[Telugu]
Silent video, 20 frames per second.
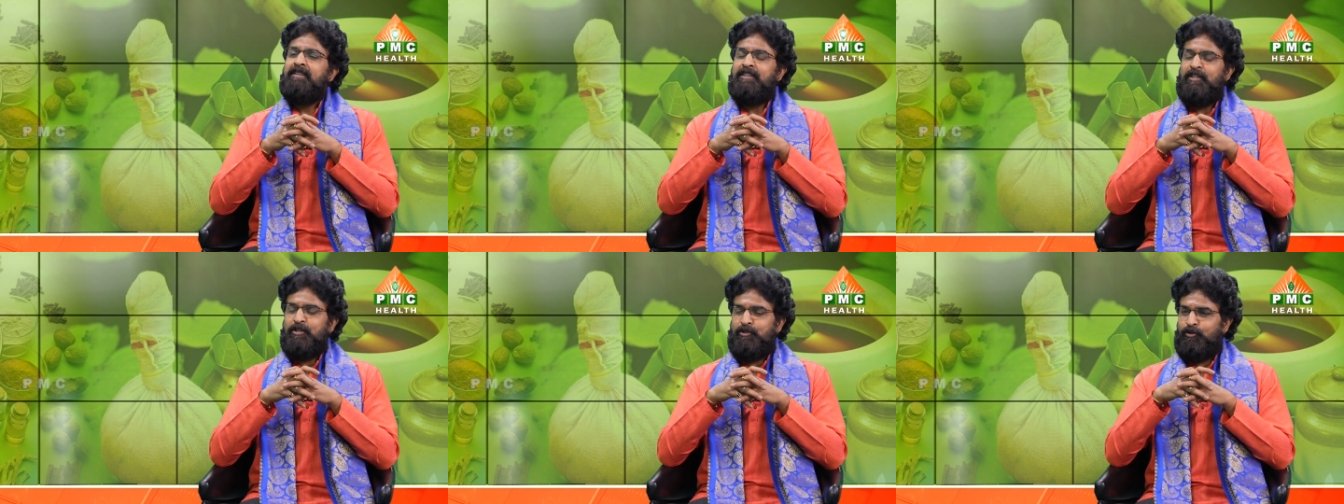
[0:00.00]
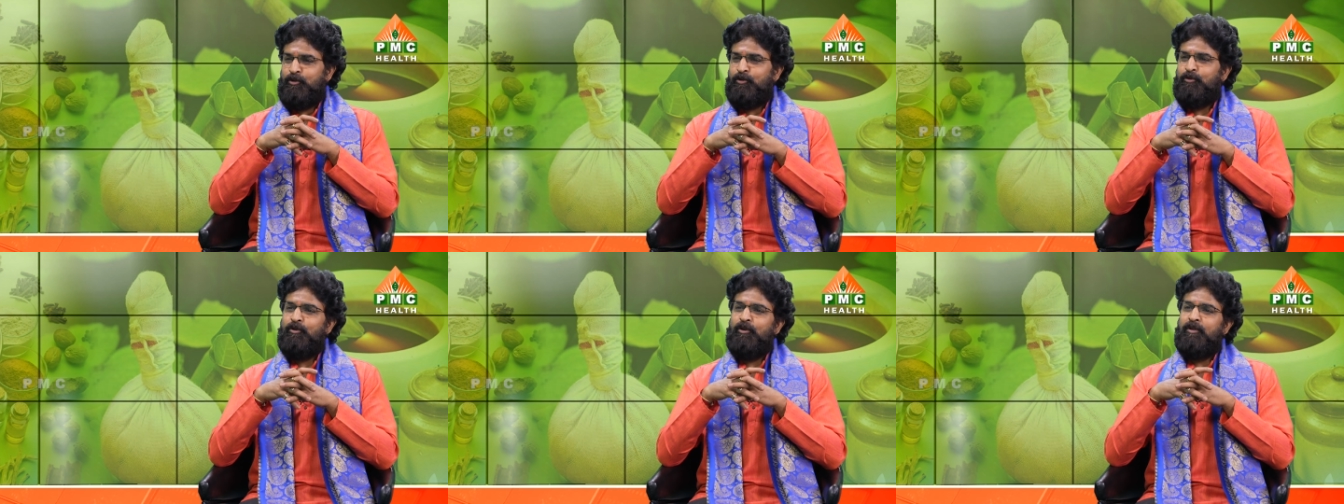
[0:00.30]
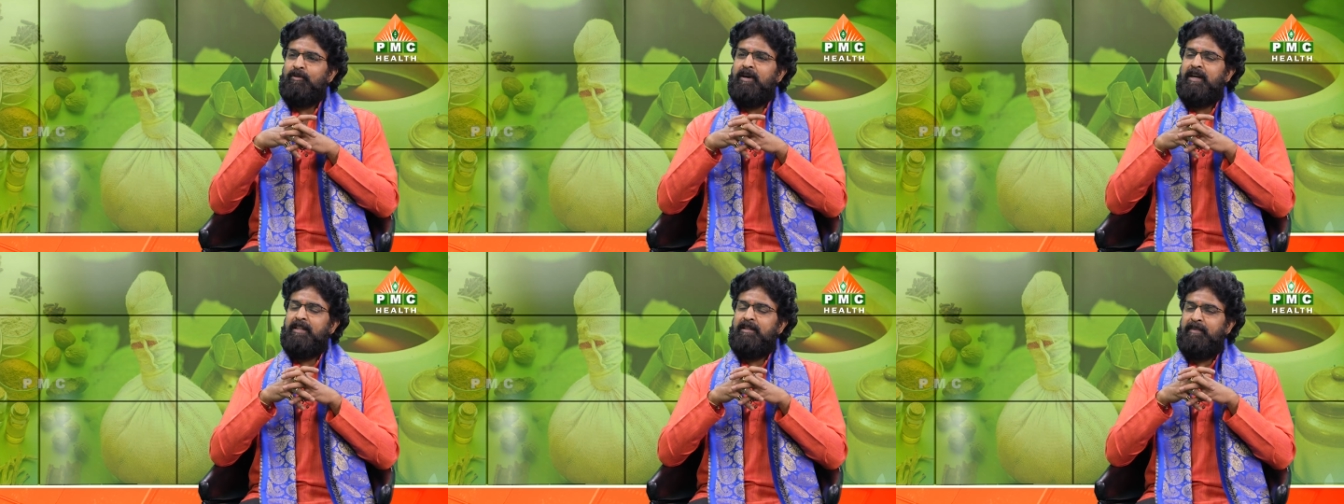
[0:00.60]

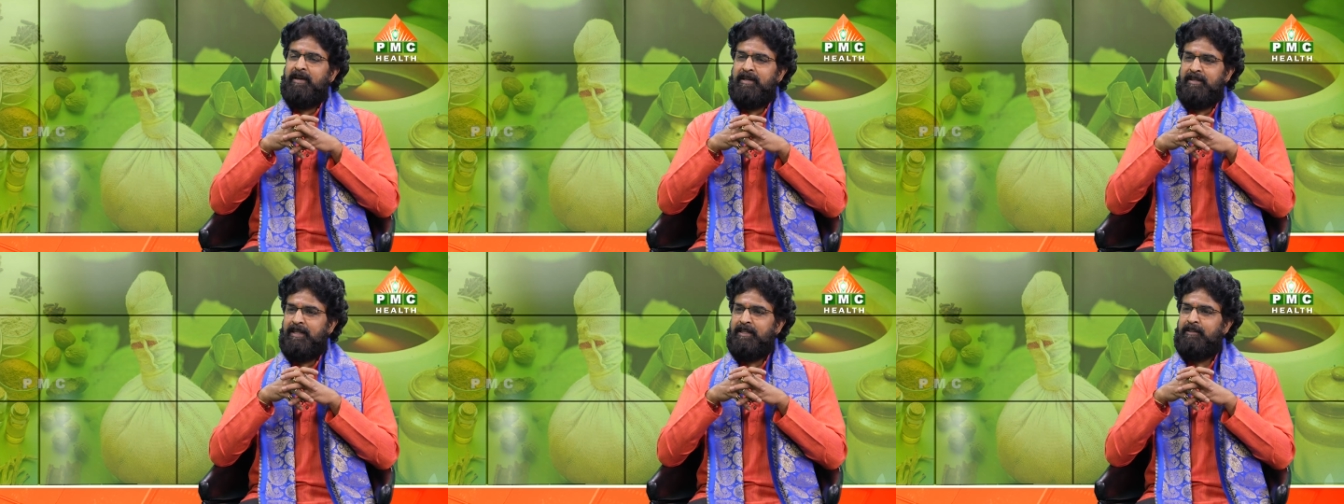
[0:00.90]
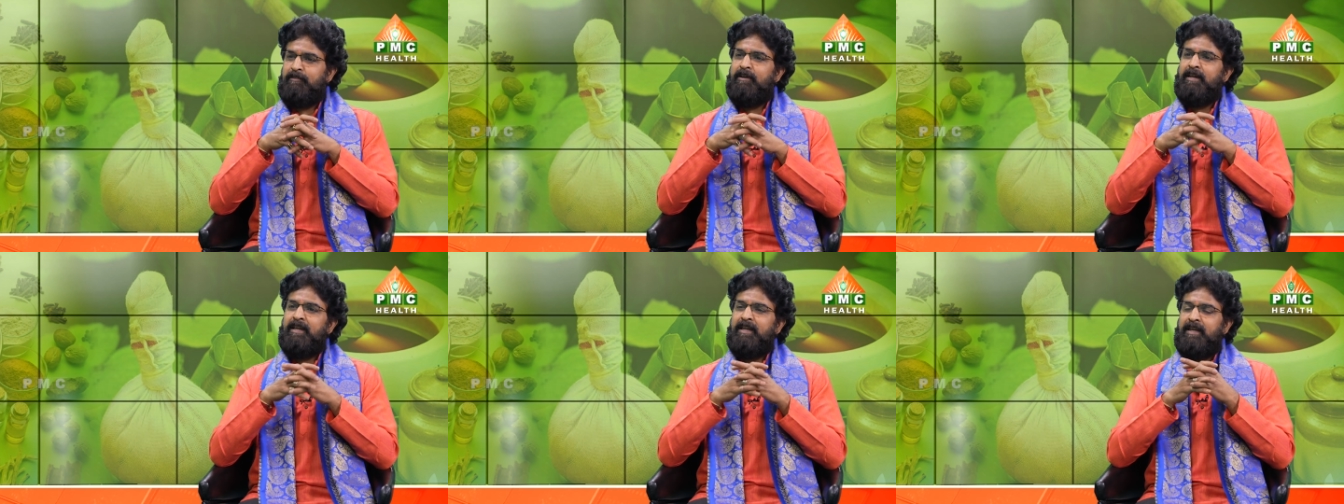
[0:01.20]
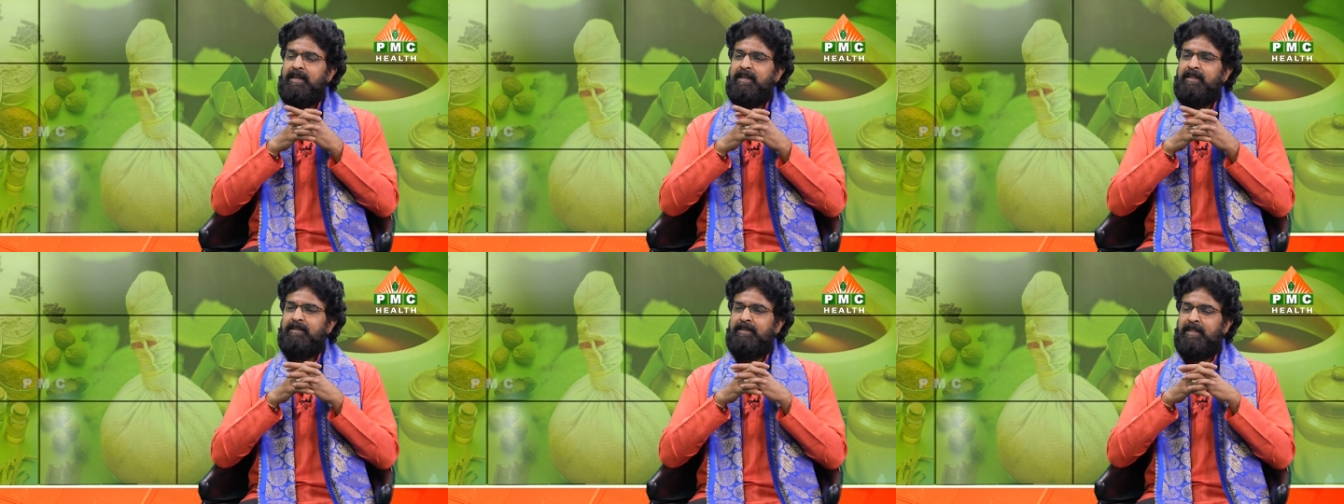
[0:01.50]
తీసుకోకూడదు అది మన
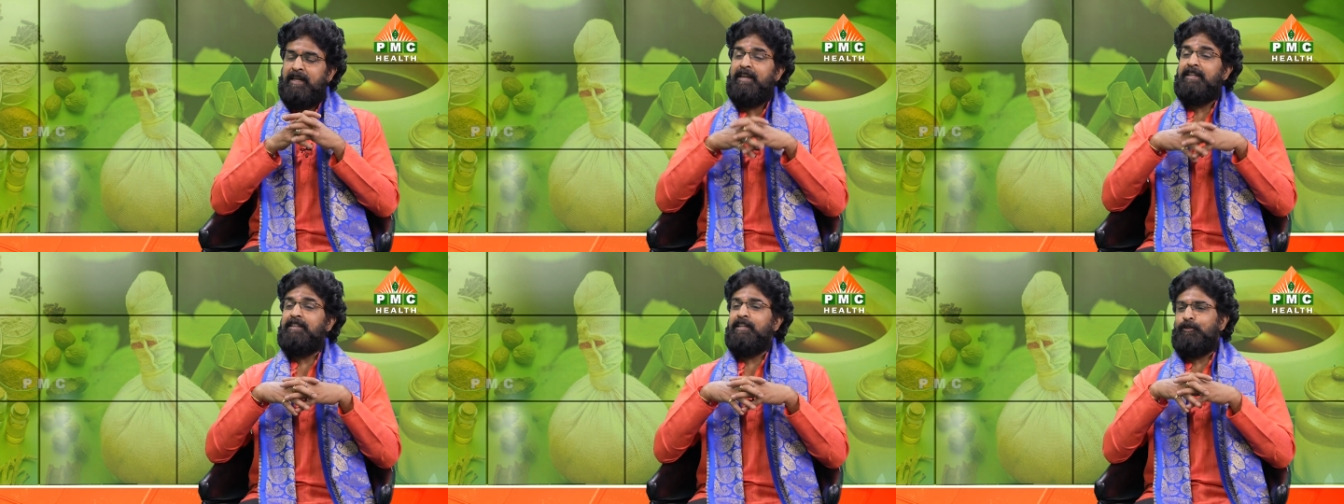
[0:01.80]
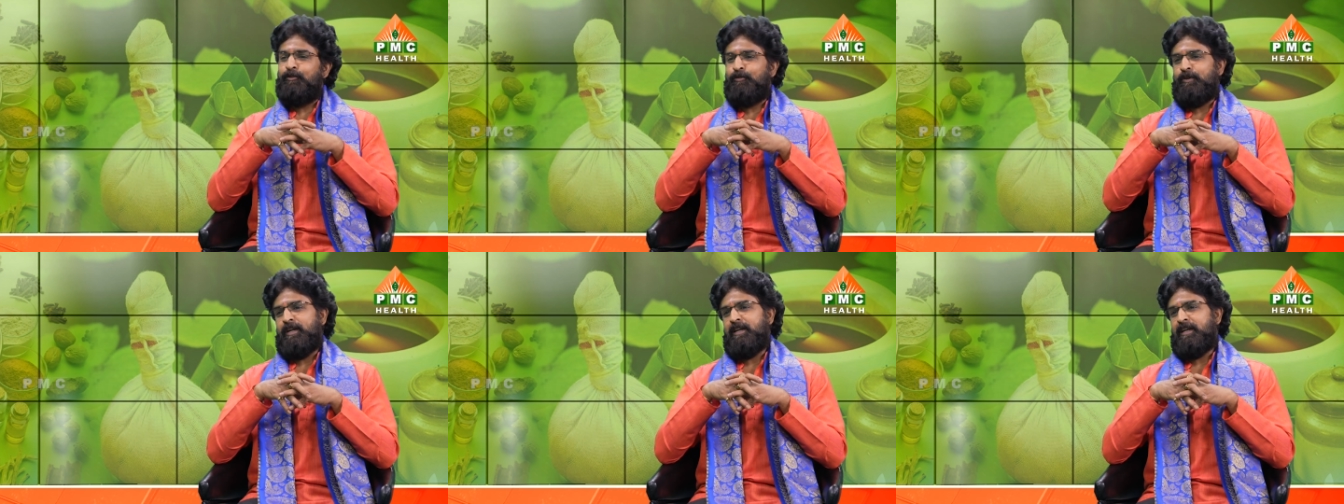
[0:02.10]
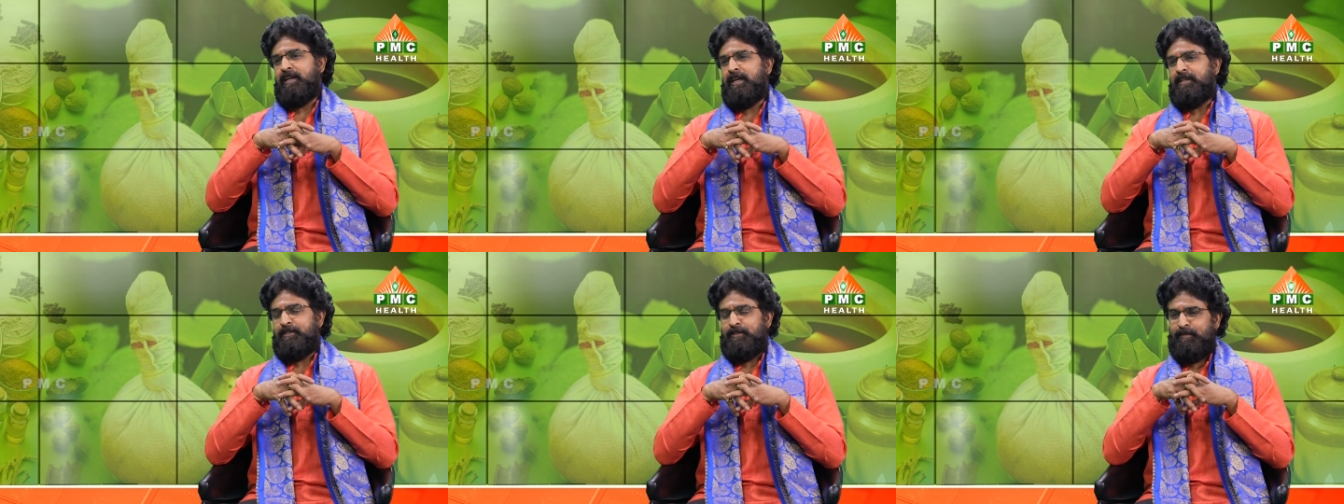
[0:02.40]
తత్వానికి తల్లి
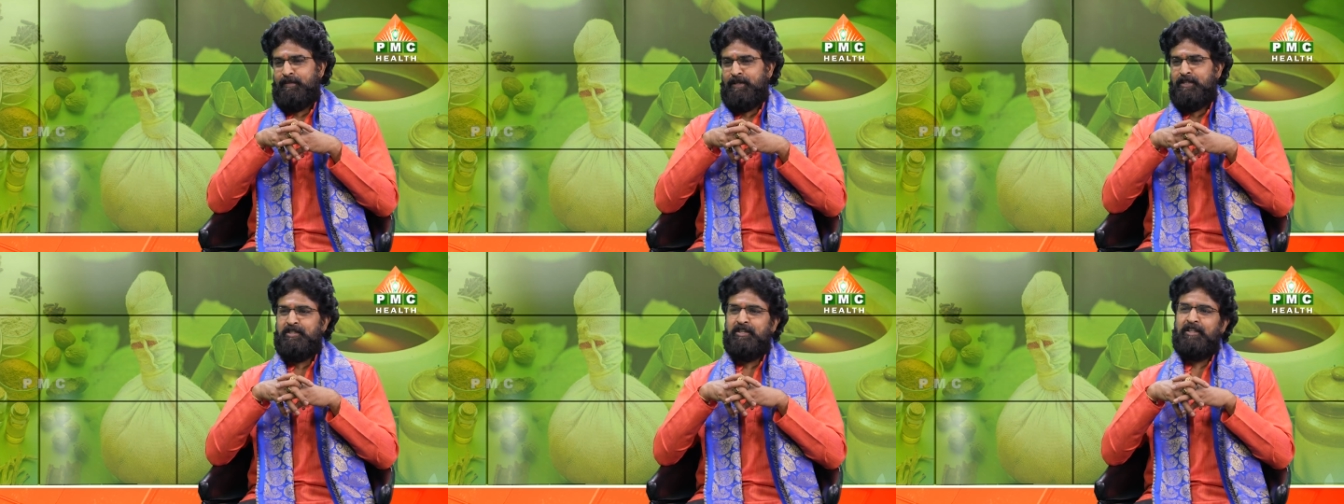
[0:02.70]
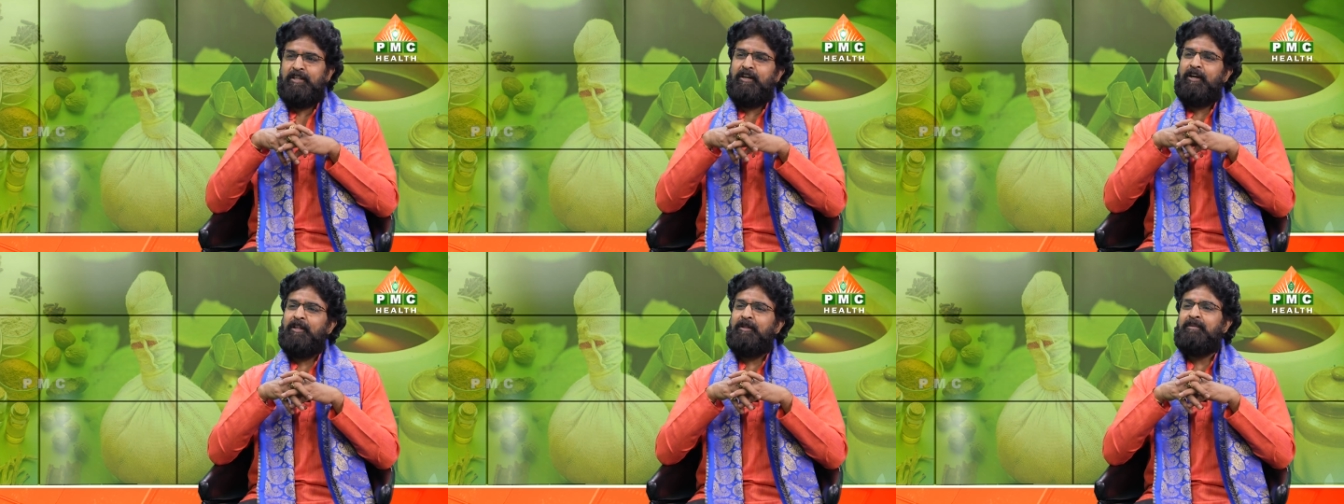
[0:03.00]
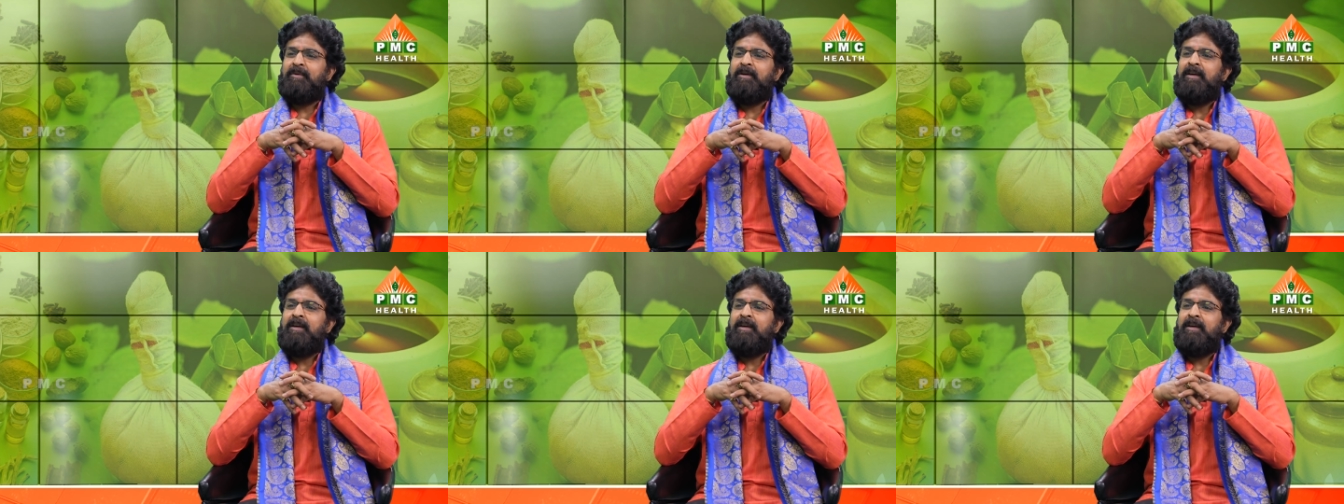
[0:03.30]
తత్వానికి అసలు మంచిది కాదు